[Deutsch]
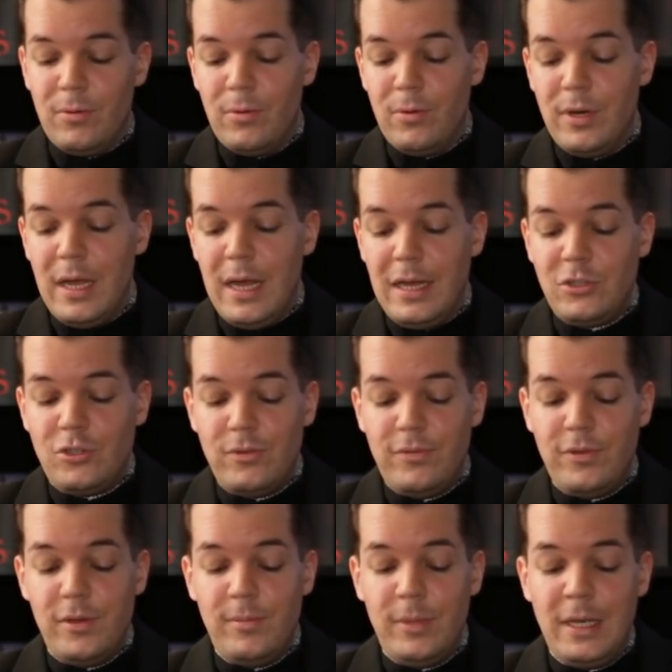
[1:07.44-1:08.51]
oder
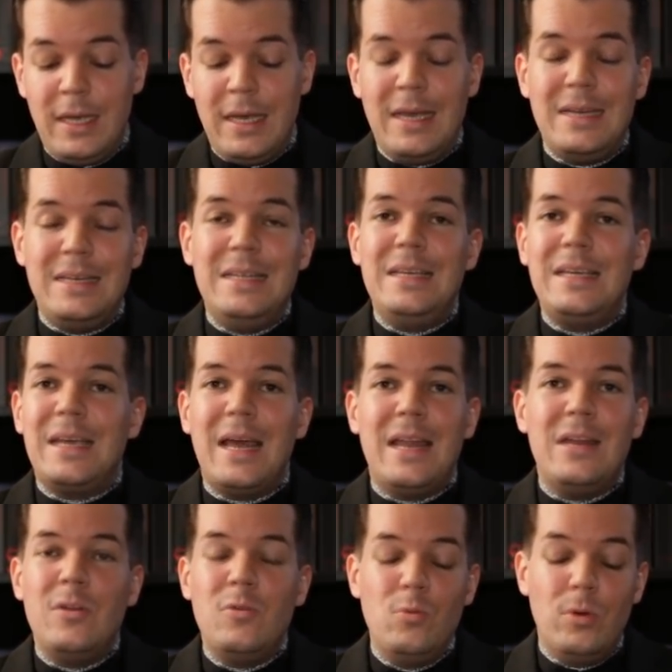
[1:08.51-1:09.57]
Actionfilmen, die
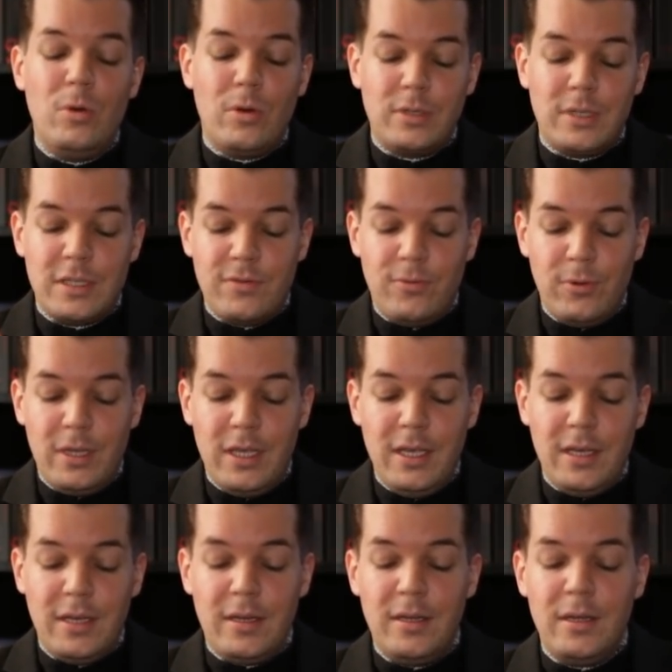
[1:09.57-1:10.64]
kennen nur noch das
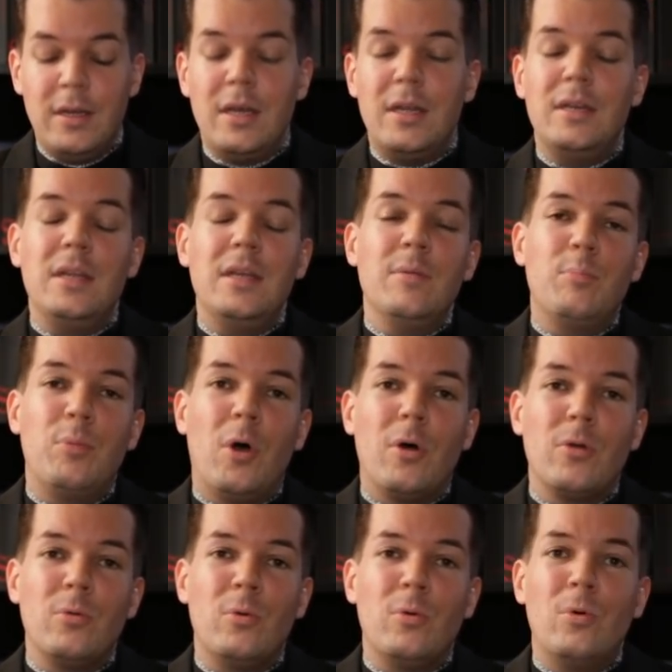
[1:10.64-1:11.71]
Vulgäre, die
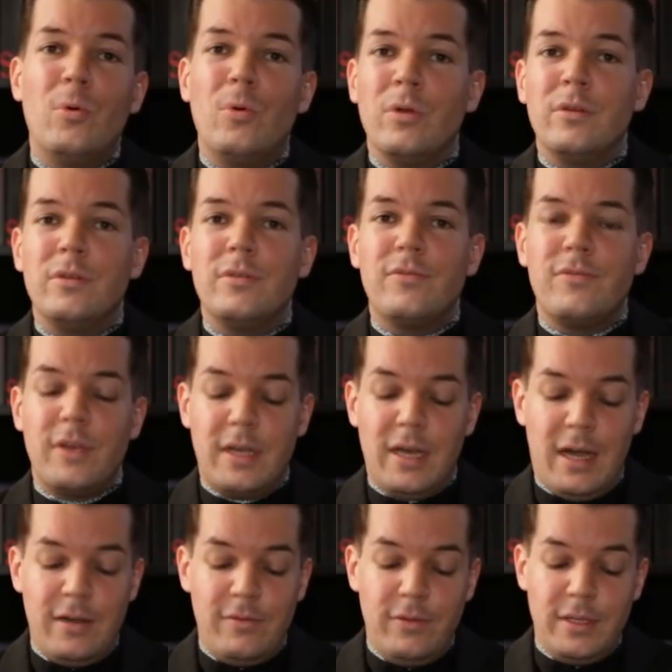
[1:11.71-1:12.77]
Porno- und
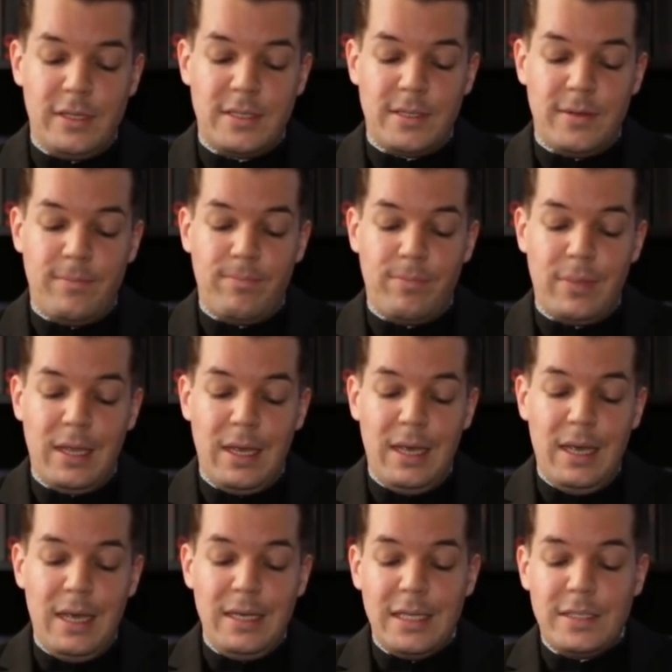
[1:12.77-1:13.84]
Fäkalwitze.
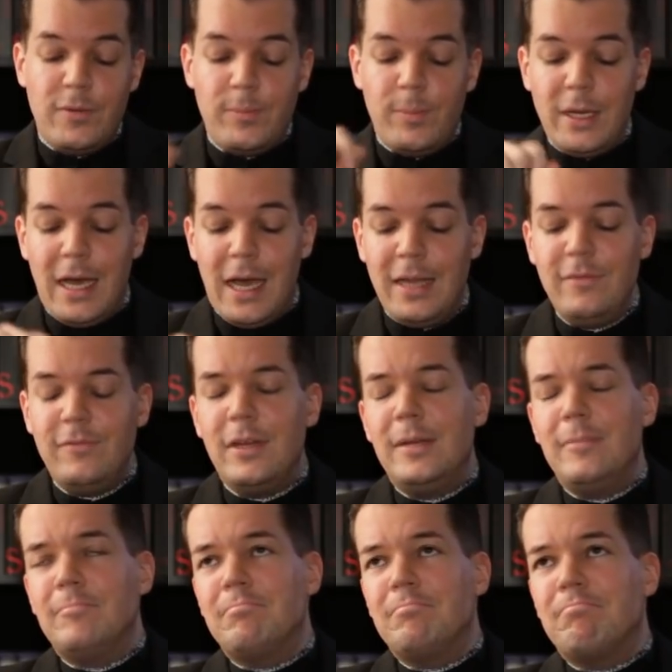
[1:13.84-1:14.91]
Jetzt wird man
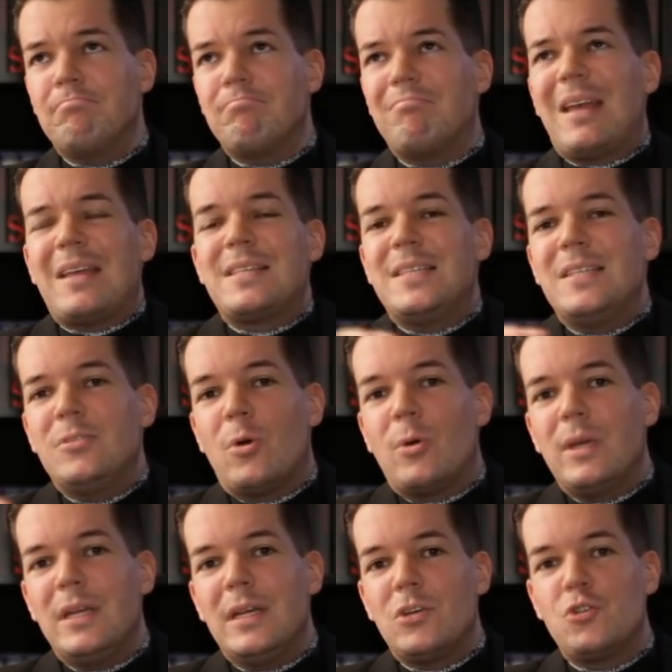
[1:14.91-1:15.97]
einwenden, das sind doch
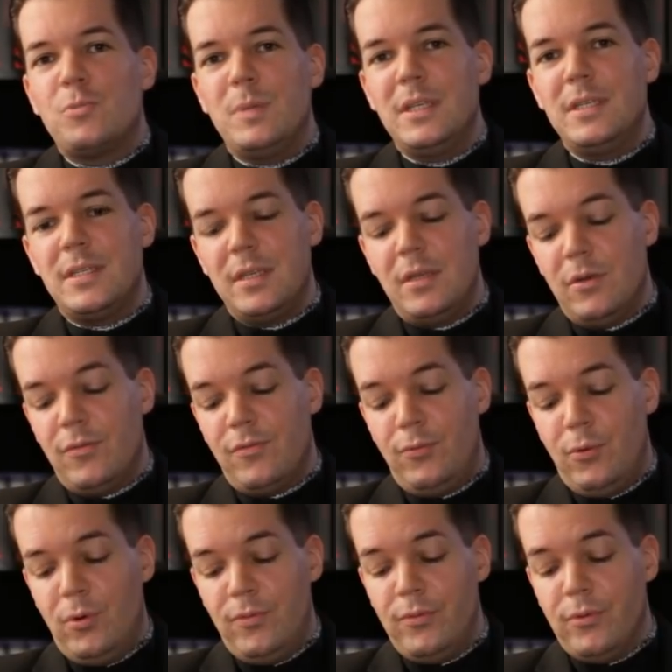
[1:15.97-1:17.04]
eher spießige
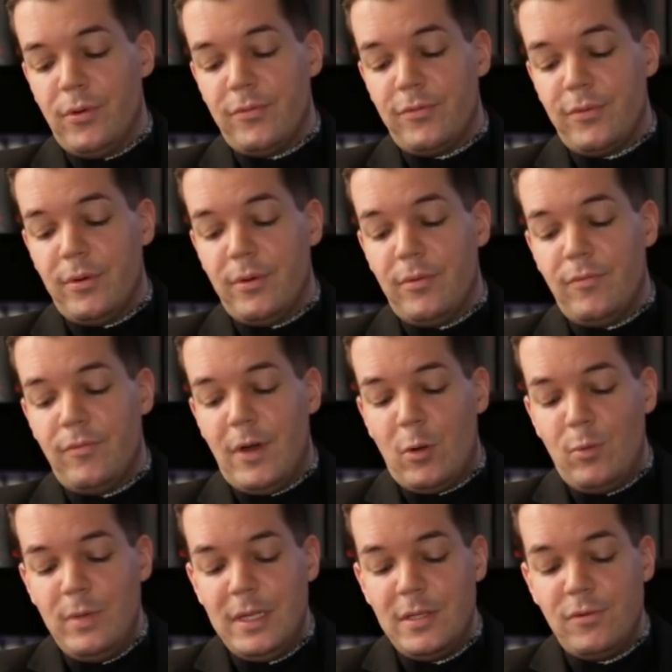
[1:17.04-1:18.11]
Vorwürfe.
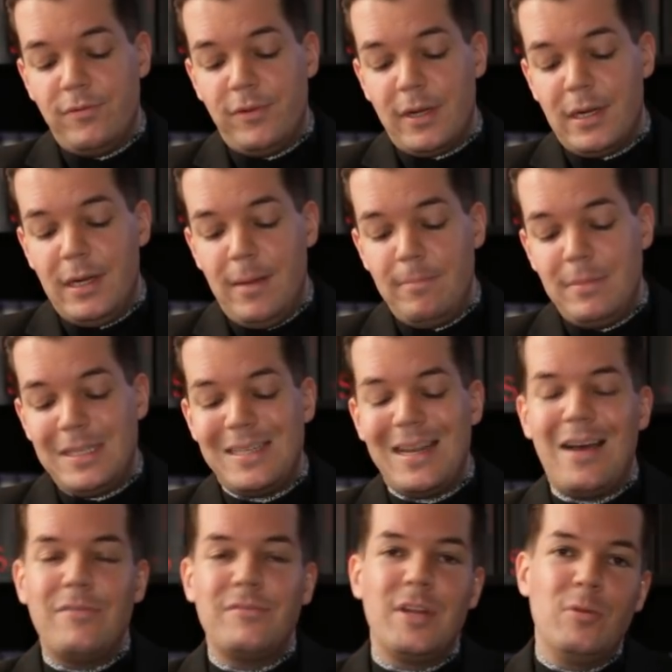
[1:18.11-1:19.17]
Warum denn so verklemmt
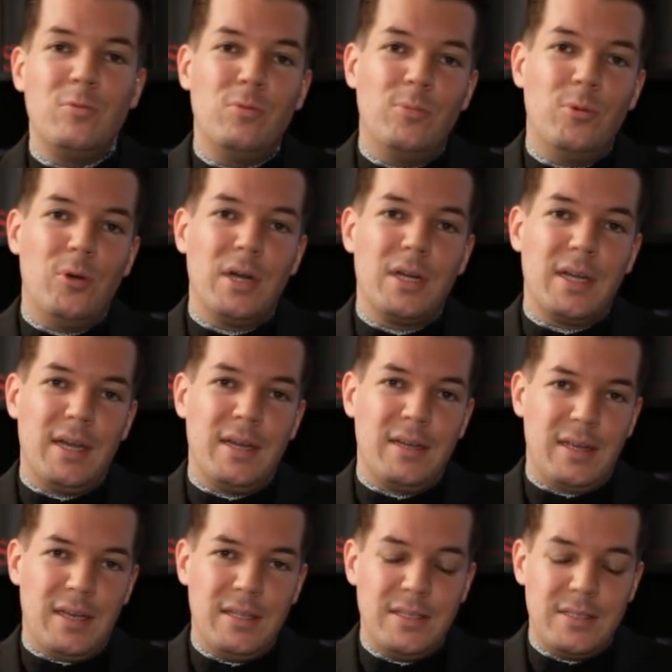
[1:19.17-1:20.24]
darf denn Humor keine
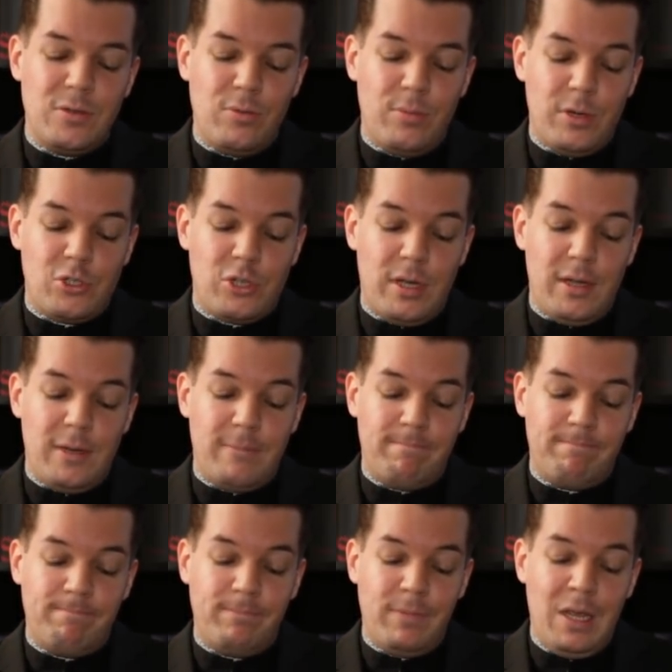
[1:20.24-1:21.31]
Grenzen
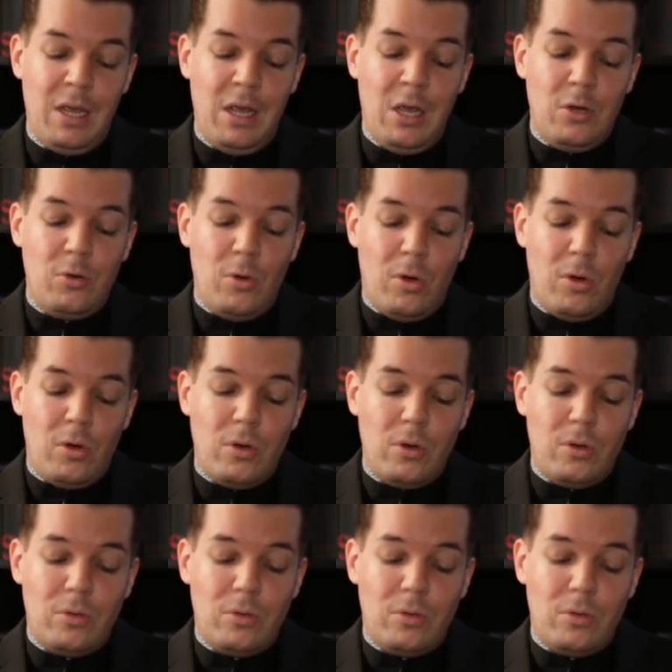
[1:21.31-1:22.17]
überschreiten? Doch